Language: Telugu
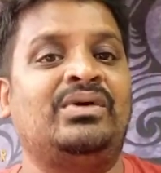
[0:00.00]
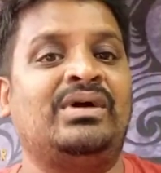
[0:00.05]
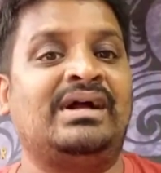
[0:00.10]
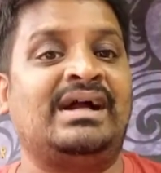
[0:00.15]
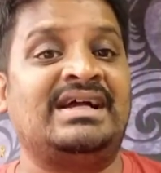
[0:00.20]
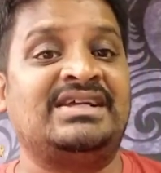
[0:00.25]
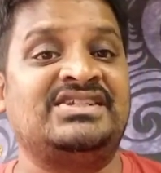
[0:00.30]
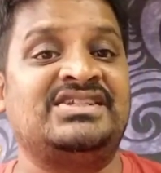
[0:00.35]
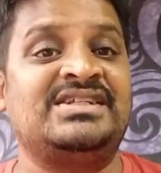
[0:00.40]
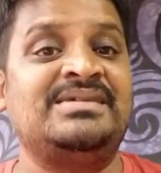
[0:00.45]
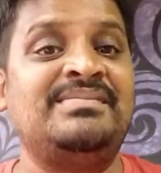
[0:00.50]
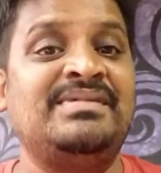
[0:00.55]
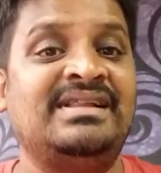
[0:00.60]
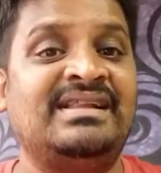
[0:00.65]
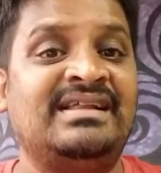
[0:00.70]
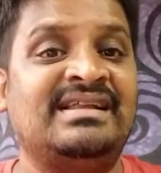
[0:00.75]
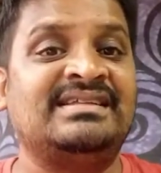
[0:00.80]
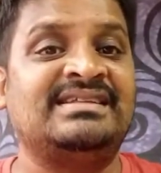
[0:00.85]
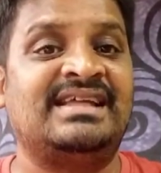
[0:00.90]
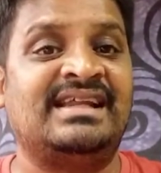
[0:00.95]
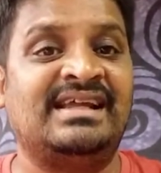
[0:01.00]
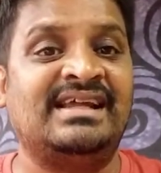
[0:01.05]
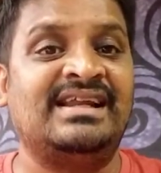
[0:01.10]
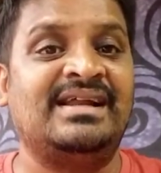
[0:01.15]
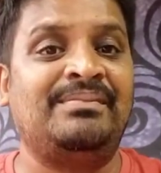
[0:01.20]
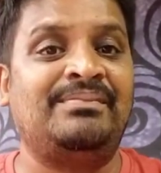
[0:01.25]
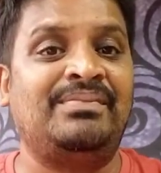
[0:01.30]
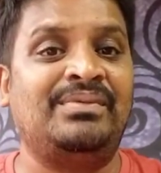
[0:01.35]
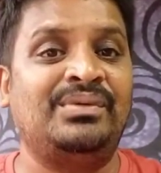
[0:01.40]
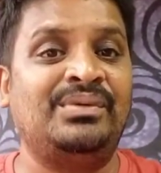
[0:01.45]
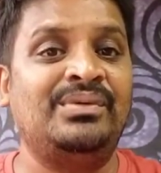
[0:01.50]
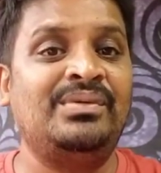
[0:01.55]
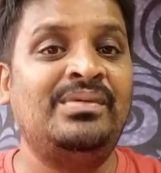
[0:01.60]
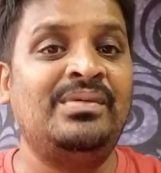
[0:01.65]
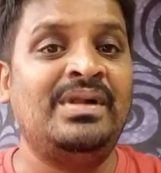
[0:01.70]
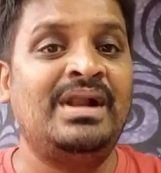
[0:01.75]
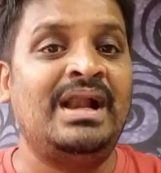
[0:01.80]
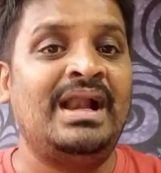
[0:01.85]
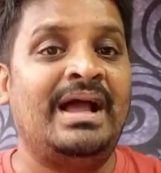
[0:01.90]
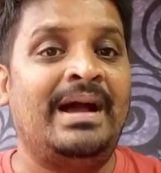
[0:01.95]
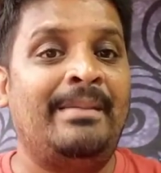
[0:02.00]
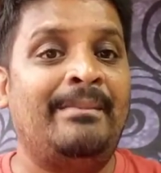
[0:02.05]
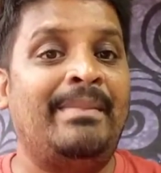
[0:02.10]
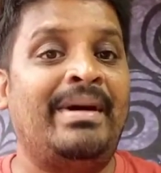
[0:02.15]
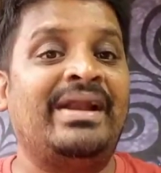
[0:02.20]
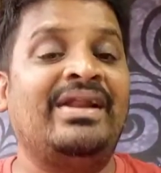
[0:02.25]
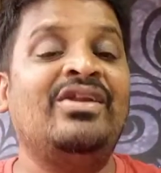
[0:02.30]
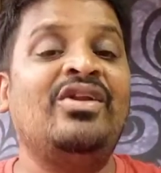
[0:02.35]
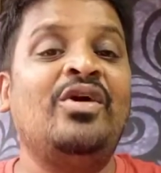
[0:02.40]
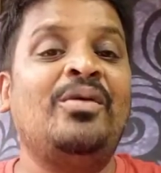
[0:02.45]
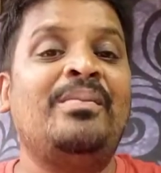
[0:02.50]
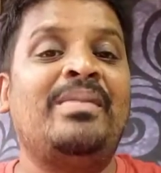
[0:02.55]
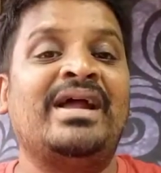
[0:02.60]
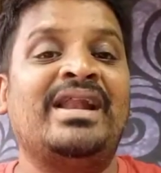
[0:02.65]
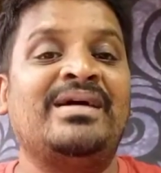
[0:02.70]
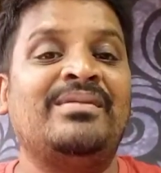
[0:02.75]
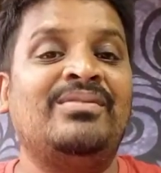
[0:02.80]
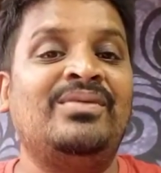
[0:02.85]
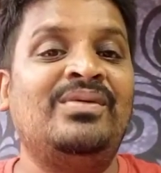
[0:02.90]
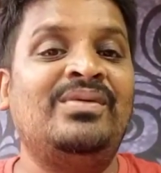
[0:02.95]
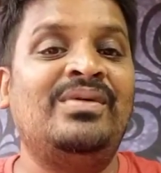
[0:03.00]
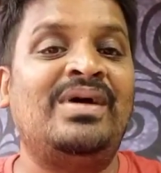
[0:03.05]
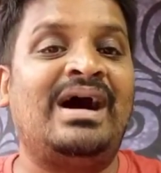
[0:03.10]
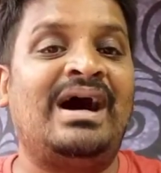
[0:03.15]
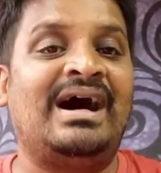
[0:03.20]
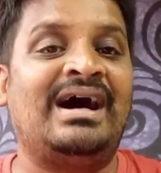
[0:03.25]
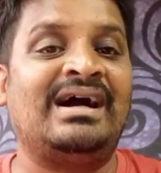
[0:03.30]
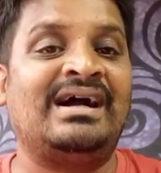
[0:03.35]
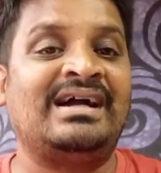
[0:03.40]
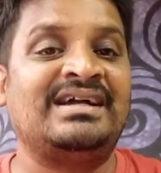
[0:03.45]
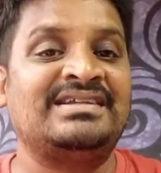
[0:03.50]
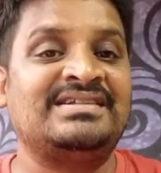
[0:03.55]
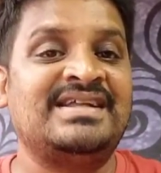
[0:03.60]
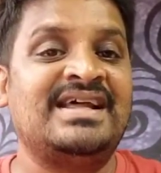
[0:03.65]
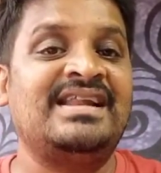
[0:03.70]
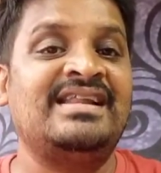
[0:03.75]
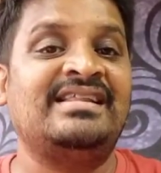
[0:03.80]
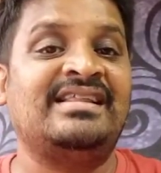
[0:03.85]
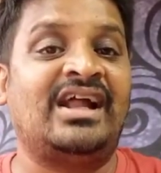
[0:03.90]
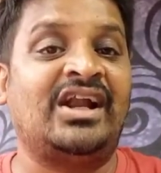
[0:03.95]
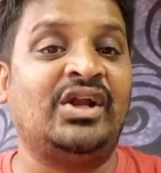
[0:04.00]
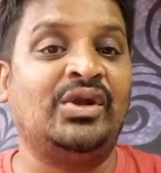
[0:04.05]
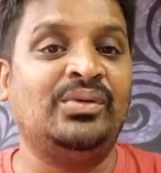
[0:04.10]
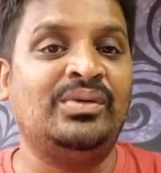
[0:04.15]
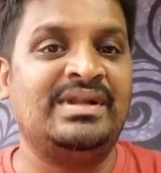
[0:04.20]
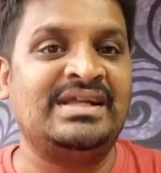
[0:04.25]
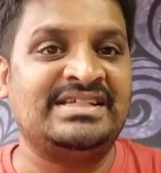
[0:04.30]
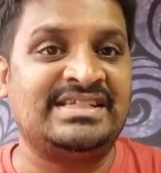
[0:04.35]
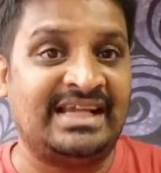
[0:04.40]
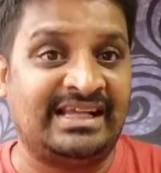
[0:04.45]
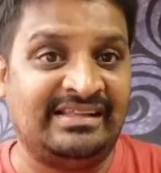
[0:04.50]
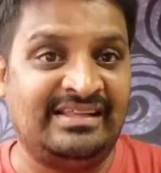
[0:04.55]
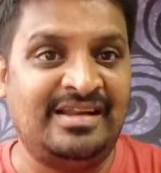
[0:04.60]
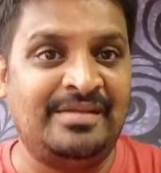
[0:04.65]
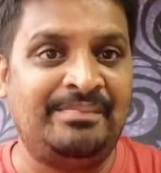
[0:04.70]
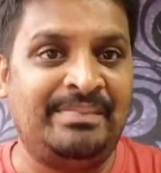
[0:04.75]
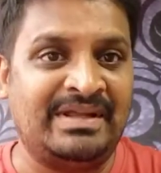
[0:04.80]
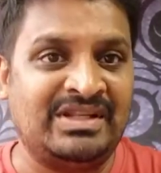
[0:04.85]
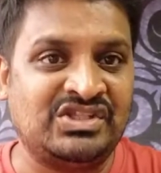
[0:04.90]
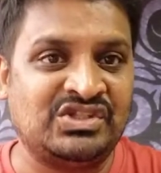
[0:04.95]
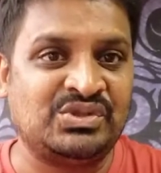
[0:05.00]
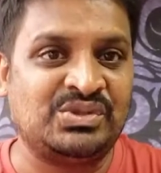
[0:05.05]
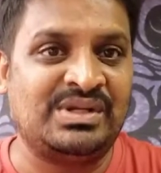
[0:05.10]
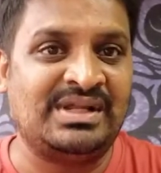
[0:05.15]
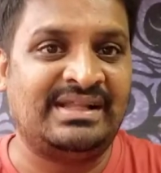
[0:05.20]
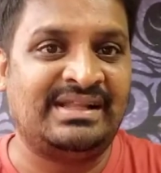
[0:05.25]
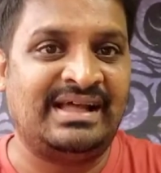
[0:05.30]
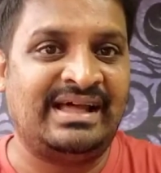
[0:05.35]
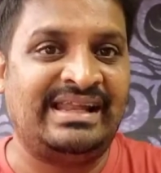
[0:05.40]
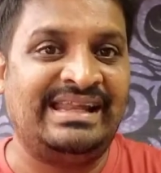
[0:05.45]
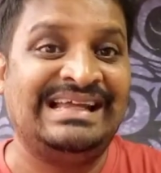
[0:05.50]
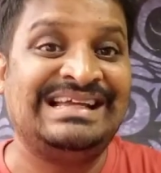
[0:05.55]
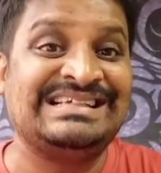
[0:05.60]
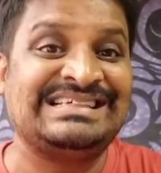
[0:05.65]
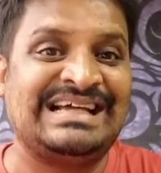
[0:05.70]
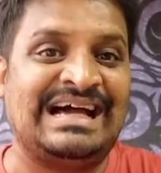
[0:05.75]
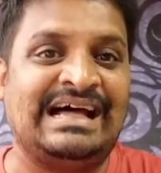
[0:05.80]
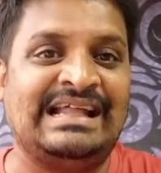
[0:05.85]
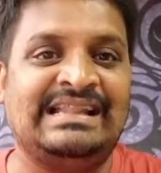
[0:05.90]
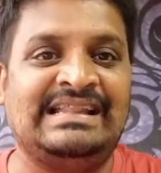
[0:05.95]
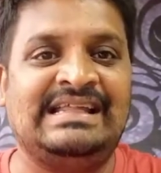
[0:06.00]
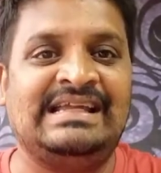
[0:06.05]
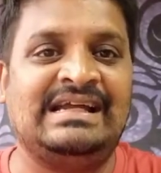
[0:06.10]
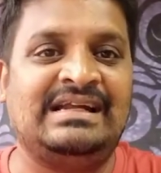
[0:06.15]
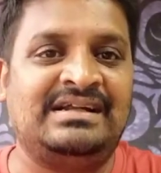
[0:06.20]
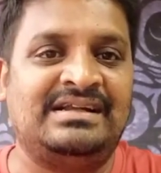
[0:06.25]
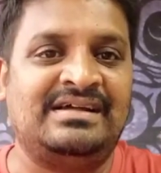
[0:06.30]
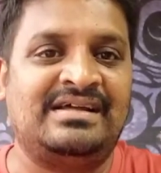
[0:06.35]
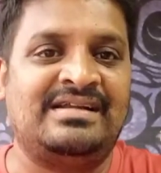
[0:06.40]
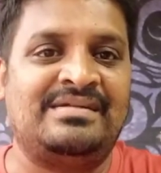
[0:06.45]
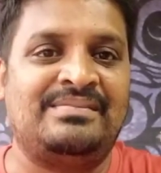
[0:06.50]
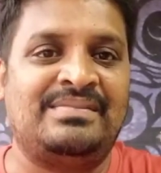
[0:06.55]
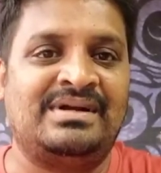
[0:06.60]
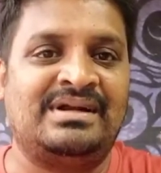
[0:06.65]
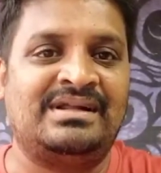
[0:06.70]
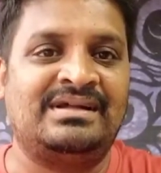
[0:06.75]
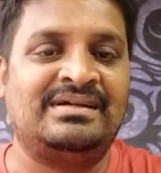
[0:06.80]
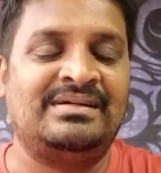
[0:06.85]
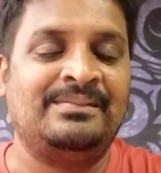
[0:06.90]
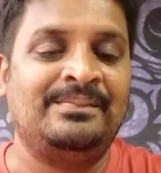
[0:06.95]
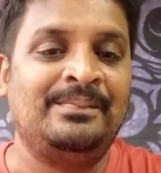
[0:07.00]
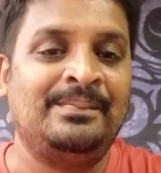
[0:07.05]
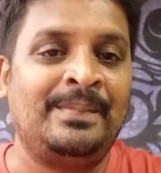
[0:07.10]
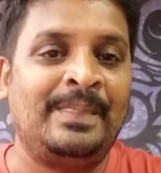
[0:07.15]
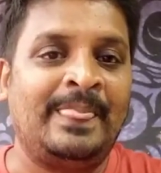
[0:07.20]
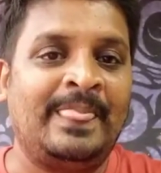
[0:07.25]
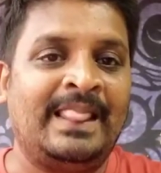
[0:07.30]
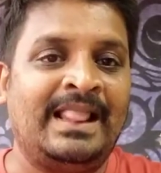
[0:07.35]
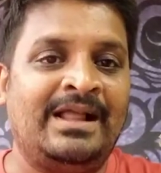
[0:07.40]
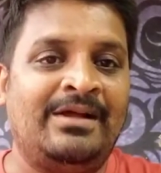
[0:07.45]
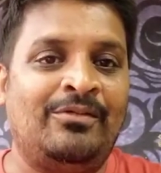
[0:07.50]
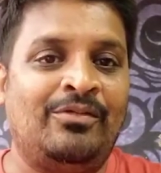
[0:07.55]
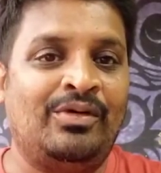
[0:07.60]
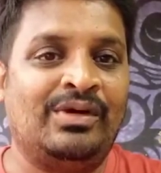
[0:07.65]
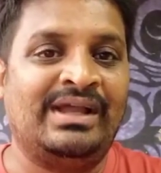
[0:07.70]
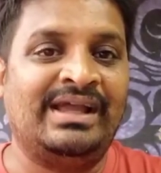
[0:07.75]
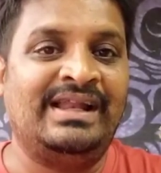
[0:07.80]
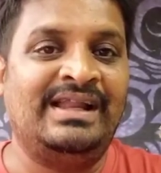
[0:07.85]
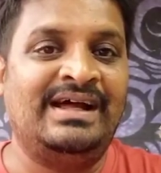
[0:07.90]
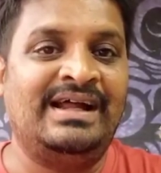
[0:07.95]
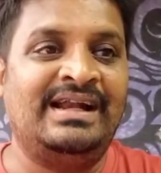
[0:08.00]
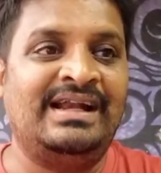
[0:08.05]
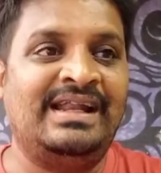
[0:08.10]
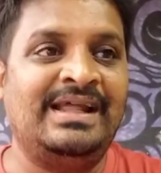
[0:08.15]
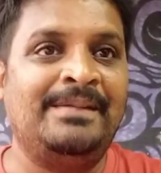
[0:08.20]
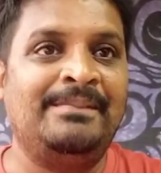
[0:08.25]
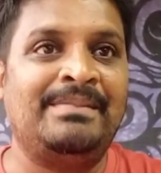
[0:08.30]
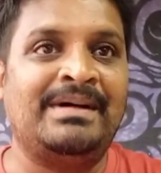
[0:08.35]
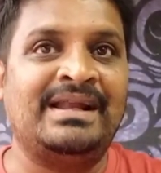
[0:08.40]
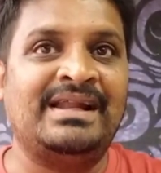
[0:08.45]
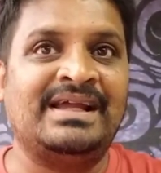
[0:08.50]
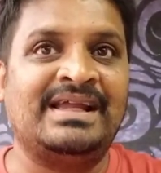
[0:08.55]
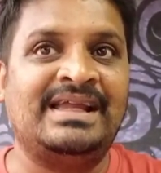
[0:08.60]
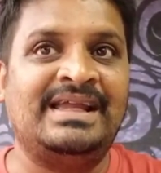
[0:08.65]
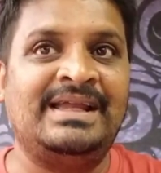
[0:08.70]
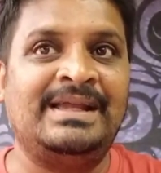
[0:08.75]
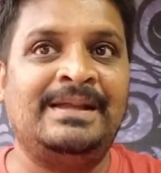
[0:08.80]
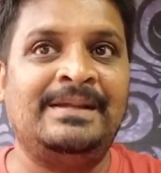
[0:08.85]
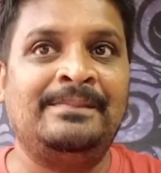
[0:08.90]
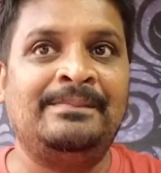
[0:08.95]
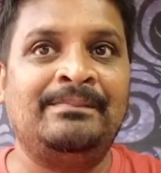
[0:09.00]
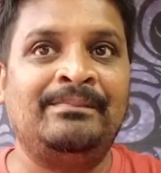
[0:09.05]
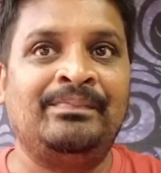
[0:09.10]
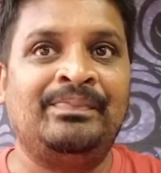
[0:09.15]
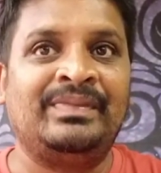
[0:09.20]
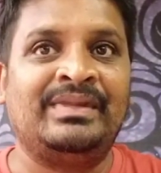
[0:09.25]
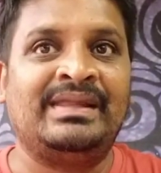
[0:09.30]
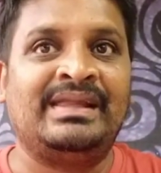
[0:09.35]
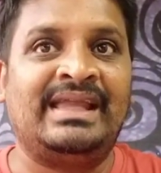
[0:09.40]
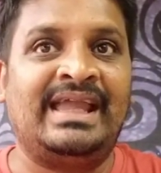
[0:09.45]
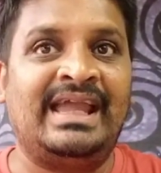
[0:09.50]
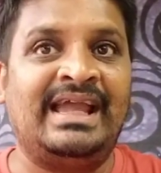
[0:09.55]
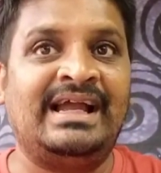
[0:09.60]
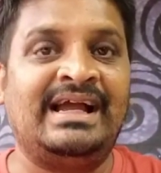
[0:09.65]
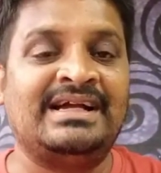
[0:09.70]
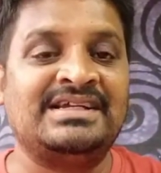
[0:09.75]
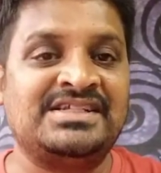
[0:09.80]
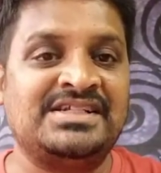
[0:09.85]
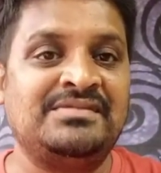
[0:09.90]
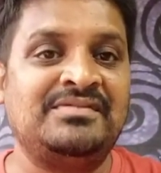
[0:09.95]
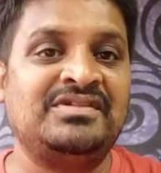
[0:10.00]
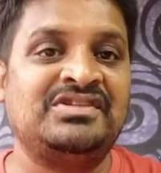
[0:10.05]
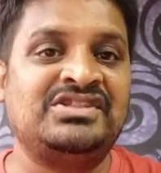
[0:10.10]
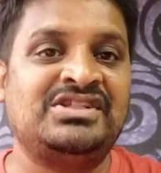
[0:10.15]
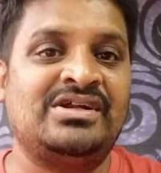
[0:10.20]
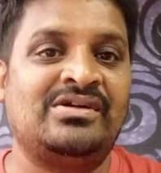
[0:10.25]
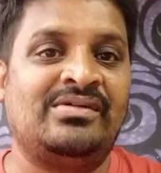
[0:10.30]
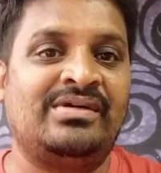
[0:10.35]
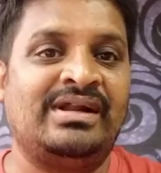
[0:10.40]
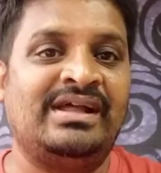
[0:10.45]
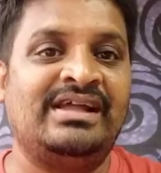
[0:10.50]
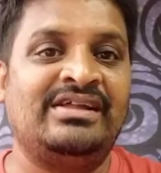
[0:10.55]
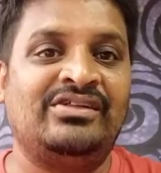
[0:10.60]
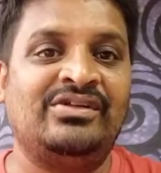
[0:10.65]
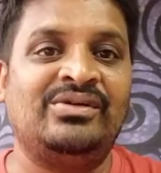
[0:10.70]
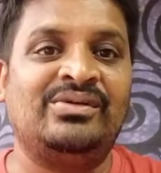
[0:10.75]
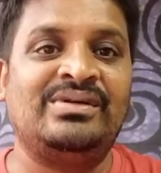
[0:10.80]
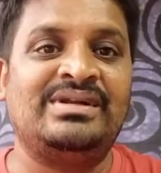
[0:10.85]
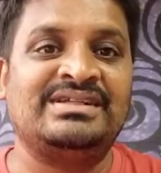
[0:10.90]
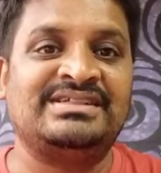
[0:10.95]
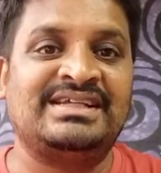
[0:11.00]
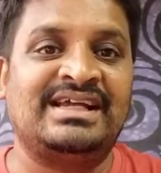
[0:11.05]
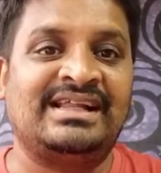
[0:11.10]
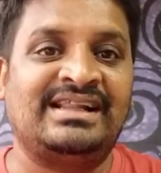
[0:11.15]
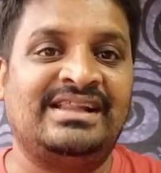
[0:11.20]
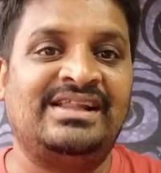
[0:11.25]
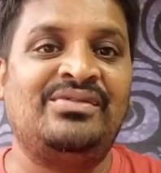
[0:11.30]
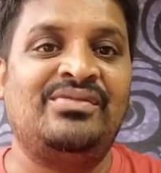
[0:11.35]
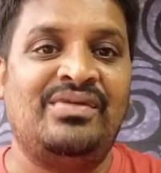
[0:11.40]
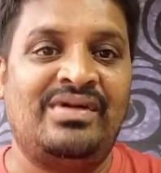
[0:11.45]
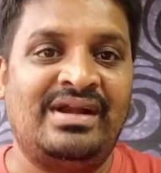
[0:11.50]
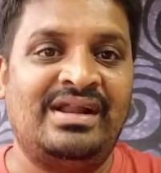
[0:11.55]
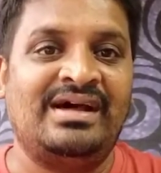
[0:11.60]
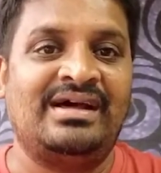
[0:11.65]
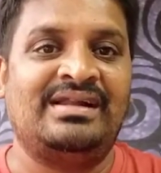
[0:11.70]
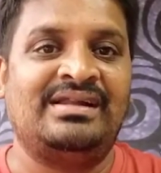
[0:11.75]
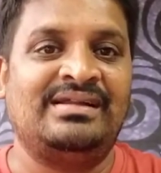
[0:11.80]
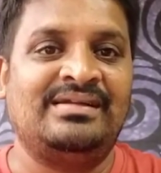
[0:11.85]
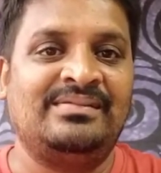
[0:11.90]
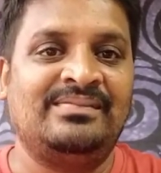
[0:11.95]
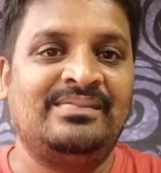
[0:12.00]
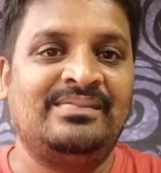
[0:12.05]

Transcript: ఒక కష్టం ఏదైనా జరిగినప్పుడు మనలో మనము ఆ కష్టాన్ని తట్టుకునే శక్తిని పెంచుకునే దాన్ని క్షాంతి అంటారన్నమాట ఓకేనా అంటే మనకి ఏ కష్టం వచ్చినా కూడా ఎదుర్కొనే శక్తి ఉండాలి